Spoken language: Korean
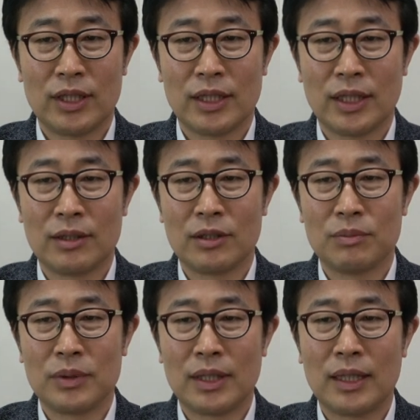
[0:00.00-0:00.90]
해당이 되는
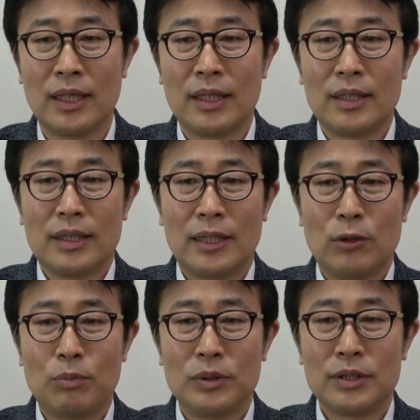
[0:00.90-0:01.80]
겁니다.
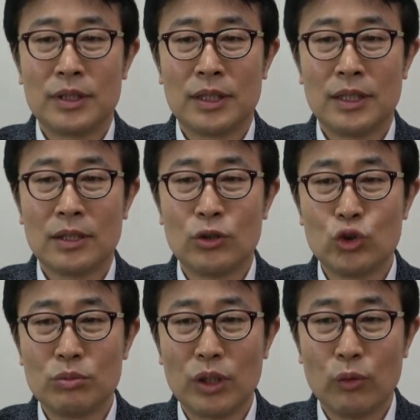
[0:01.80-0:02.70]
아홉 번째,
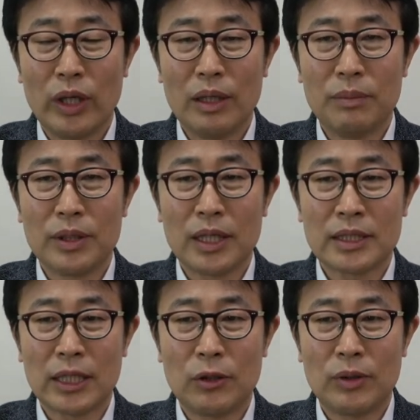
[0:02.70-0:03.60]
건축물의 외벽에
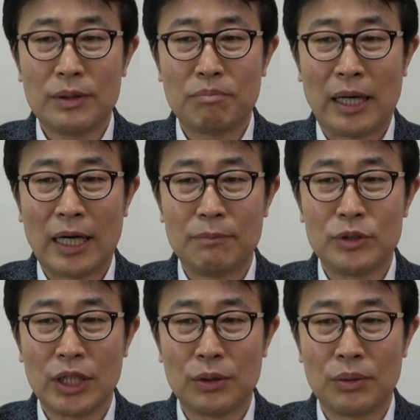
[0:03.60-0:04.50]
사용하는 마감
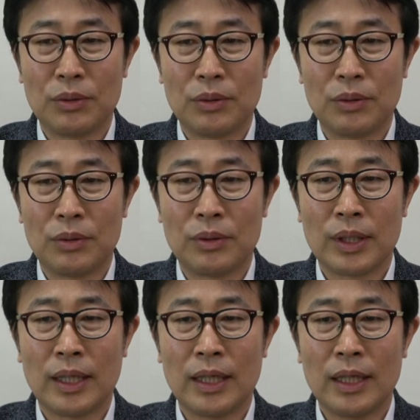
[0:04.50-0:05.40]

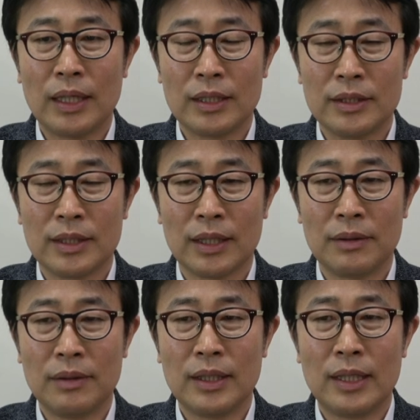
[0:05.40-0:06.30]
재료가
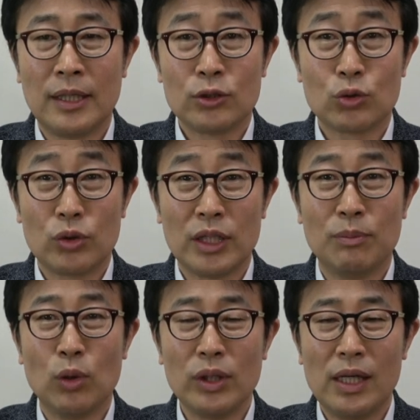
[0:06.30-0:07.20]
있는데요. 주로
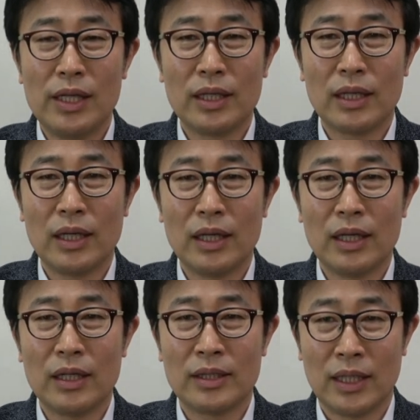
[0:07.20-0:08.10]

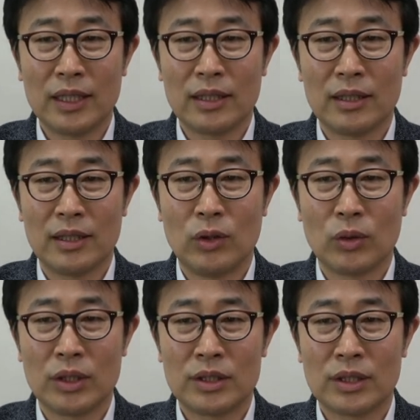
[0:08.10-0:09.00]
리모델링에 해당되는
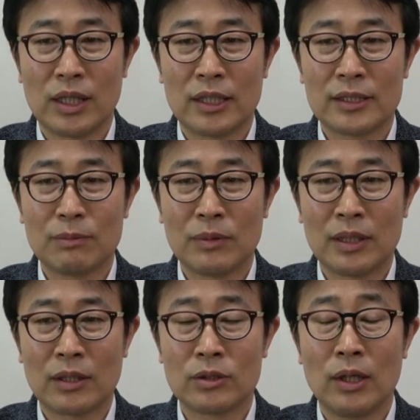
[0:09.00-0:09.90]
내용이 있을 것
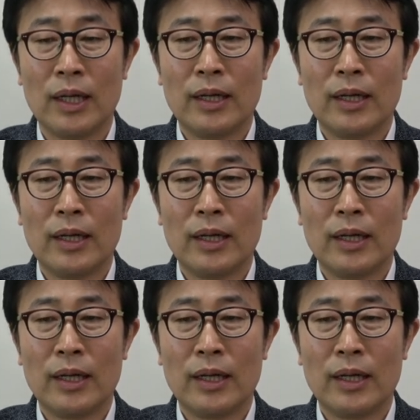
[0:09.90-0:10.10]
같습니다. 그래서